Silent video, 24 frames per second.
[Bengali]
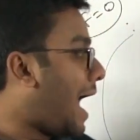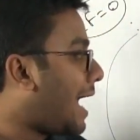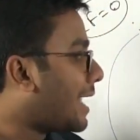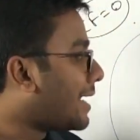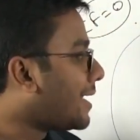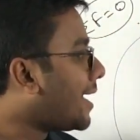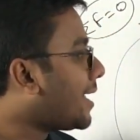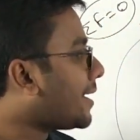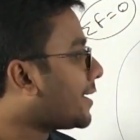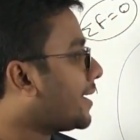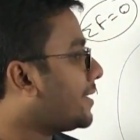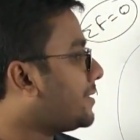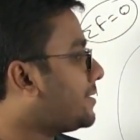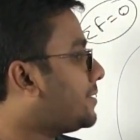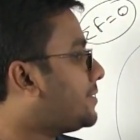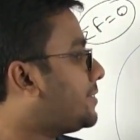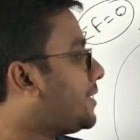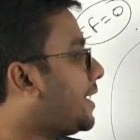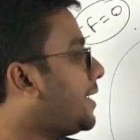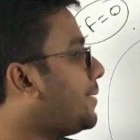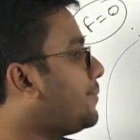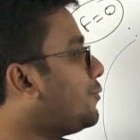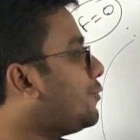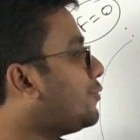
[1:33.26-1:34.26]
আনার ক্ষেত্রে
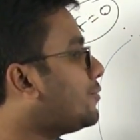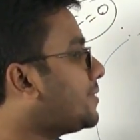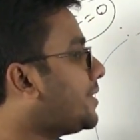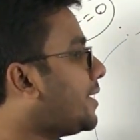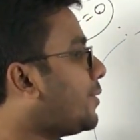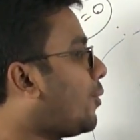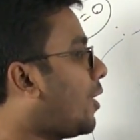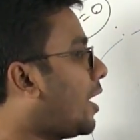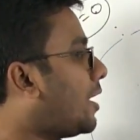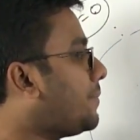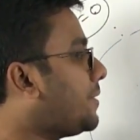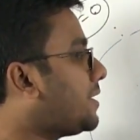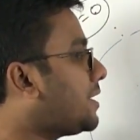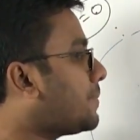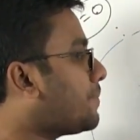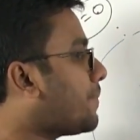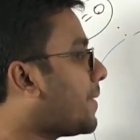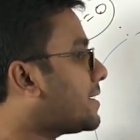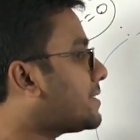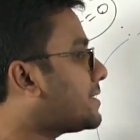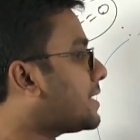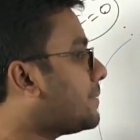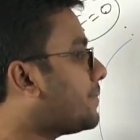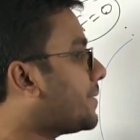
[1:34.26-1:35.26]
যেই মুহূর্তে ওয়ান মিটার
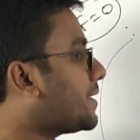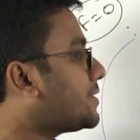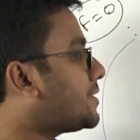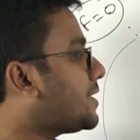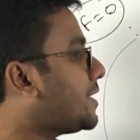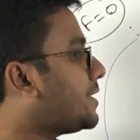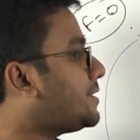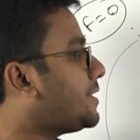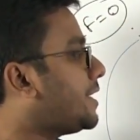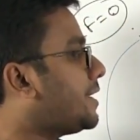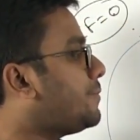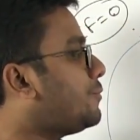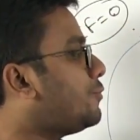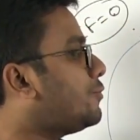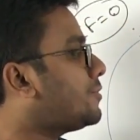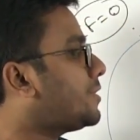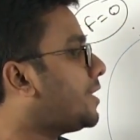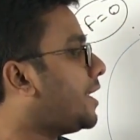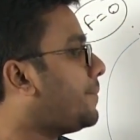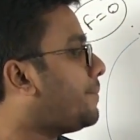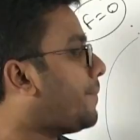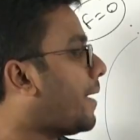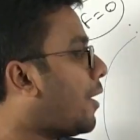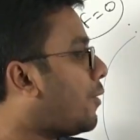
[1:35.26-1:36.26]
পার্সেন্ট বেশি সে যেই
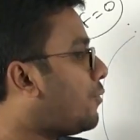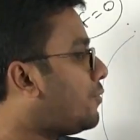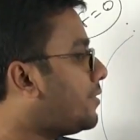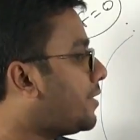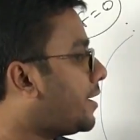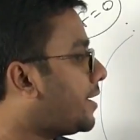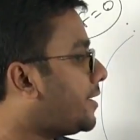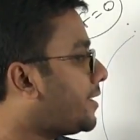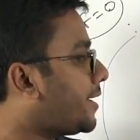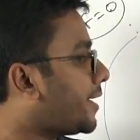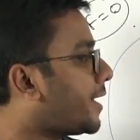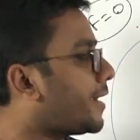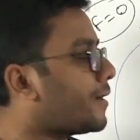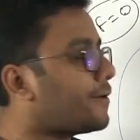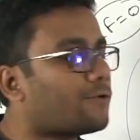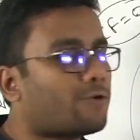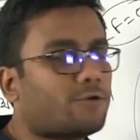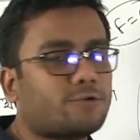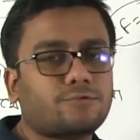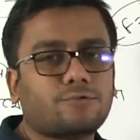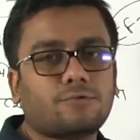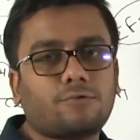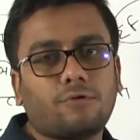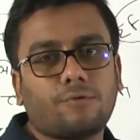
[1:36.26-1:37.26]
মুহূর্তে বাউন্ডারিটাকে
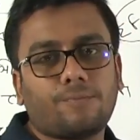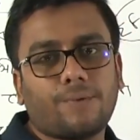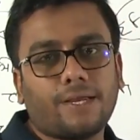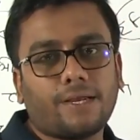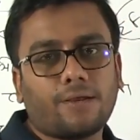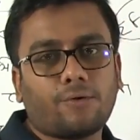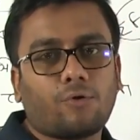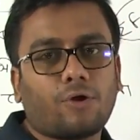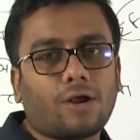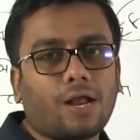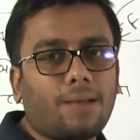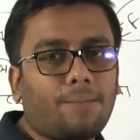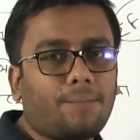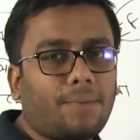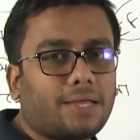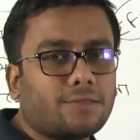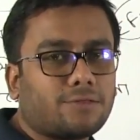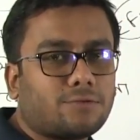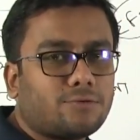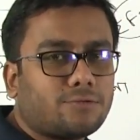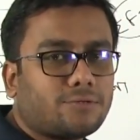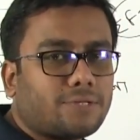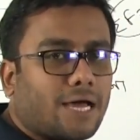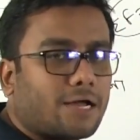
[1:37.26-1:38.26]
ক্রস করবে করা
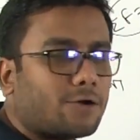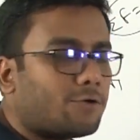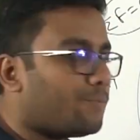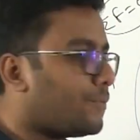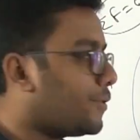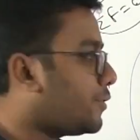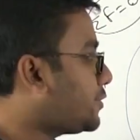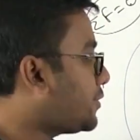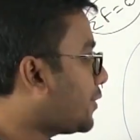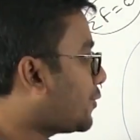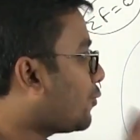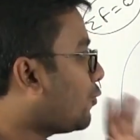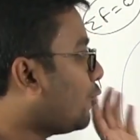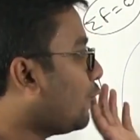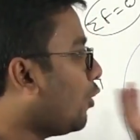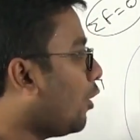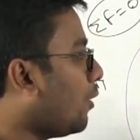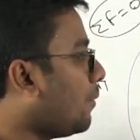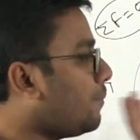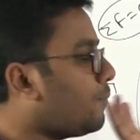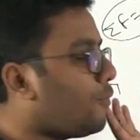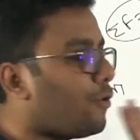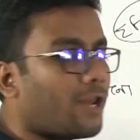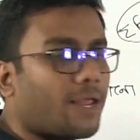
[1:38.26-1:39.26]
মাত্র তার উপর হচ্ছে
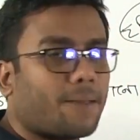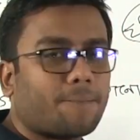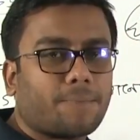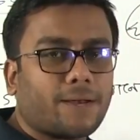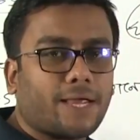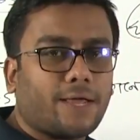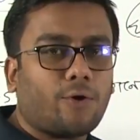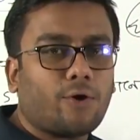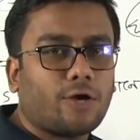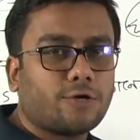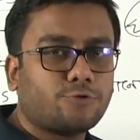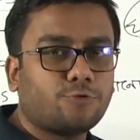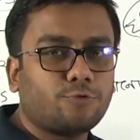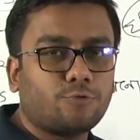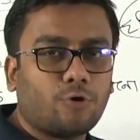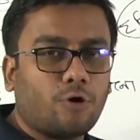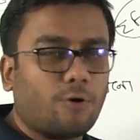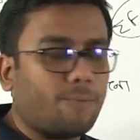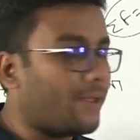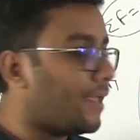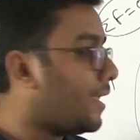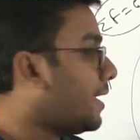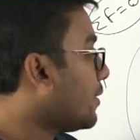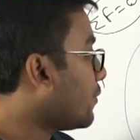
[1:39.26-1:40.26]
কুলম বল অ্যাপ্লাই হওয়া শুরু
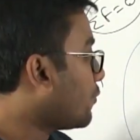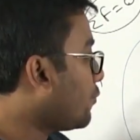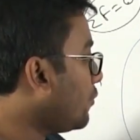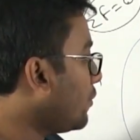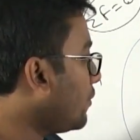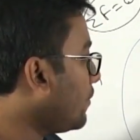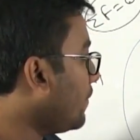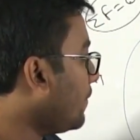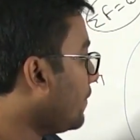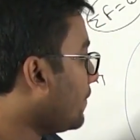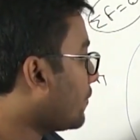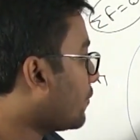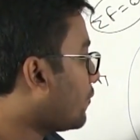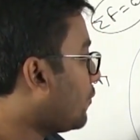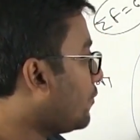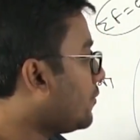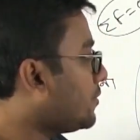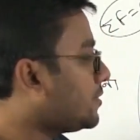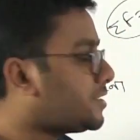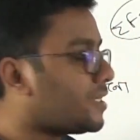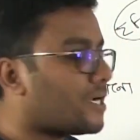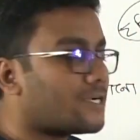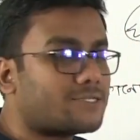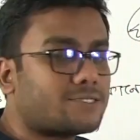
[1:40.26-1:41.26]
হবে কোন
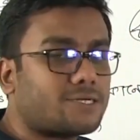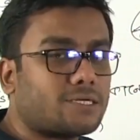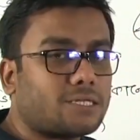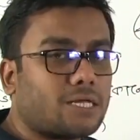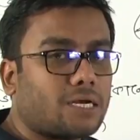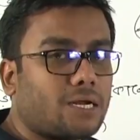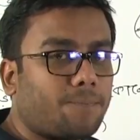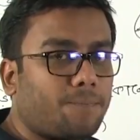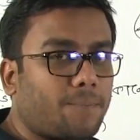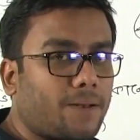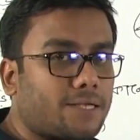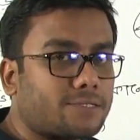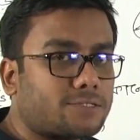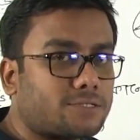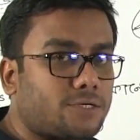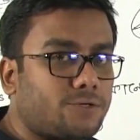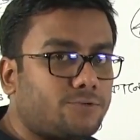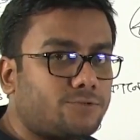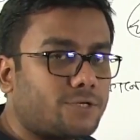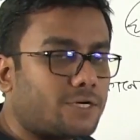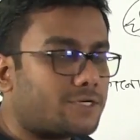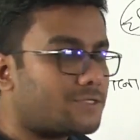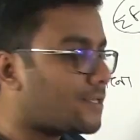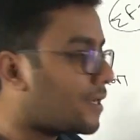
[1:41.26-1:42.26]
কোন চার্জটা দ্বারা প্লাস
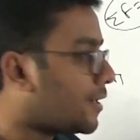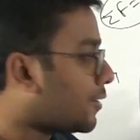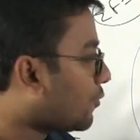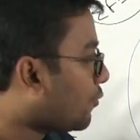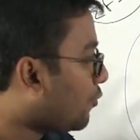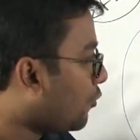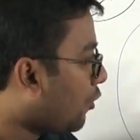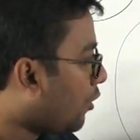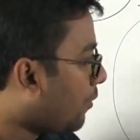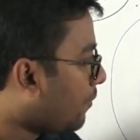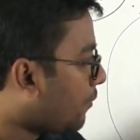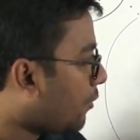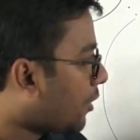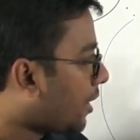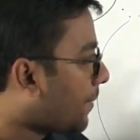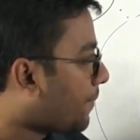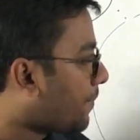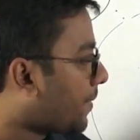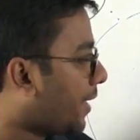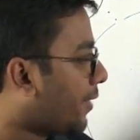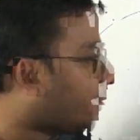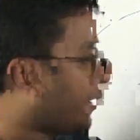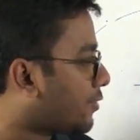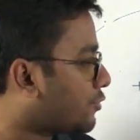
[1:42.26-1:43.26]
কিউ চার্জ দ্বারা কুলম বল
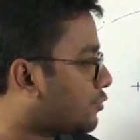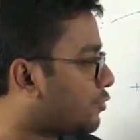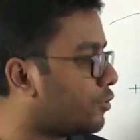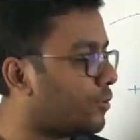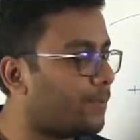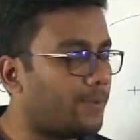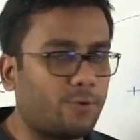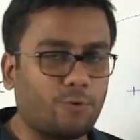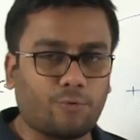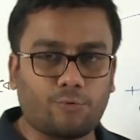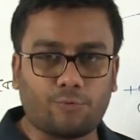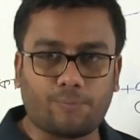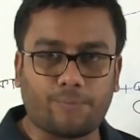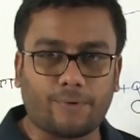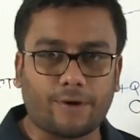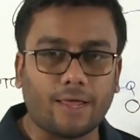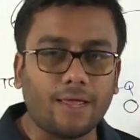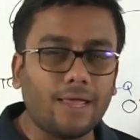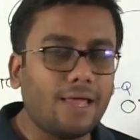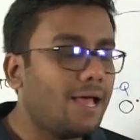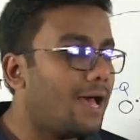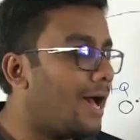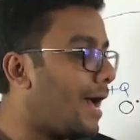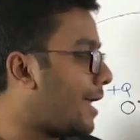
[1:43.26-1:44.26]
অ্যাপ্লাই হওয়া শুরু হবে ওর উপরে
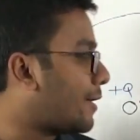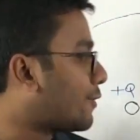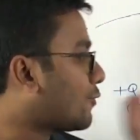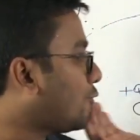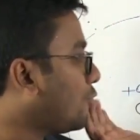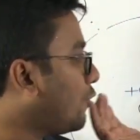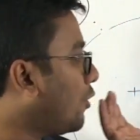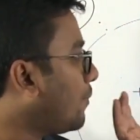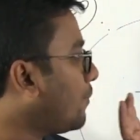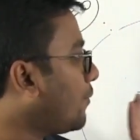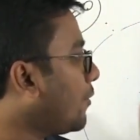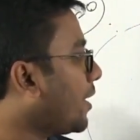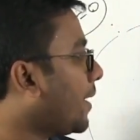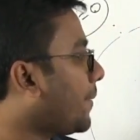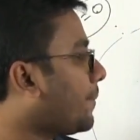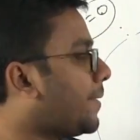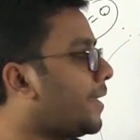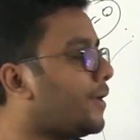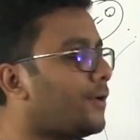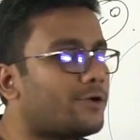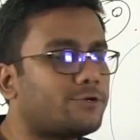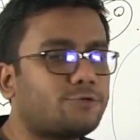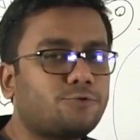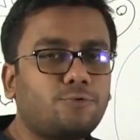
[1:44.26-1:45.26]
আর কুলম বল
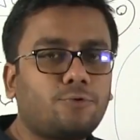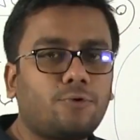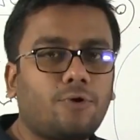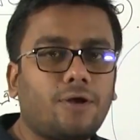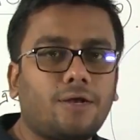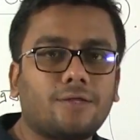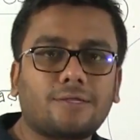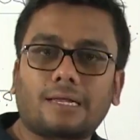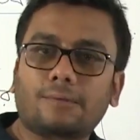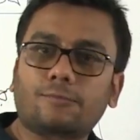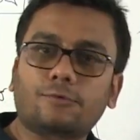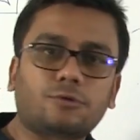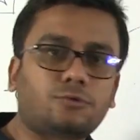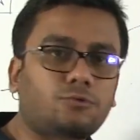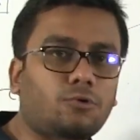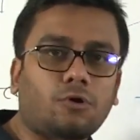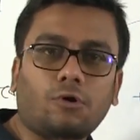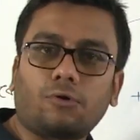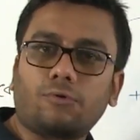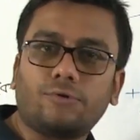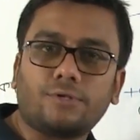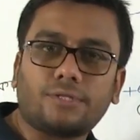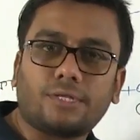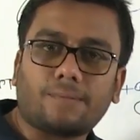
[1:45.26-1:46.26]
অ্যাপ্লাই হওয়া শুরু হলে তার মধ্যে
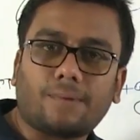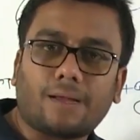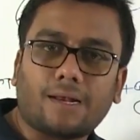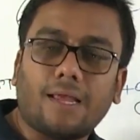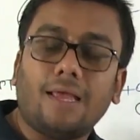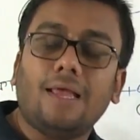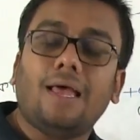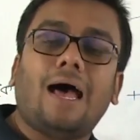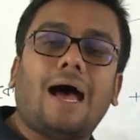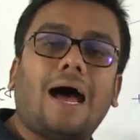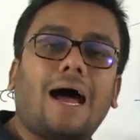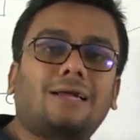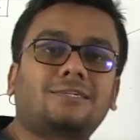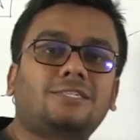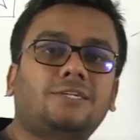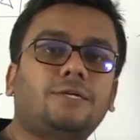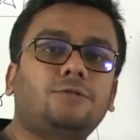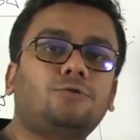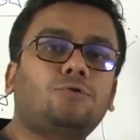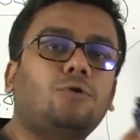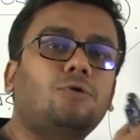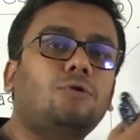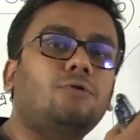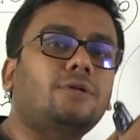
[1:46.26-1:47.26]
তরণ হইতে পারে আর
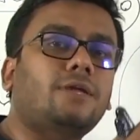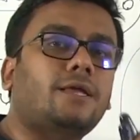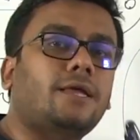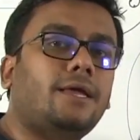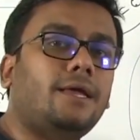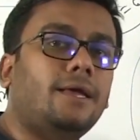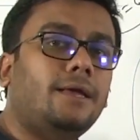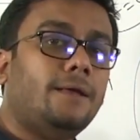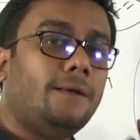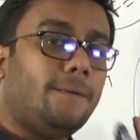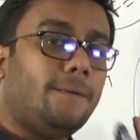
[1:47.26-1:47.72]
সেই তরণকে